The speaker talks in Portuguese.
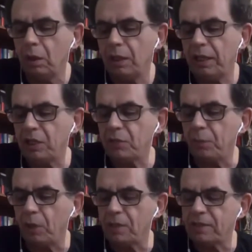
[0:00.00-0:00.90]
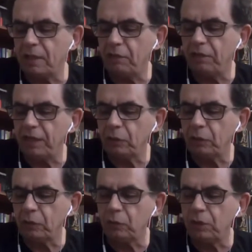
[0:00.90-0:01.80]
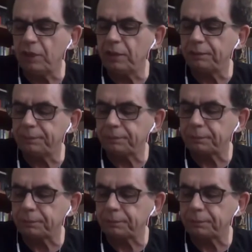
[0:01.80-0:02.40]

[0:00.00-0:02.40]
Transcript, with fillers: em resposta ao vereador Leandro Lira,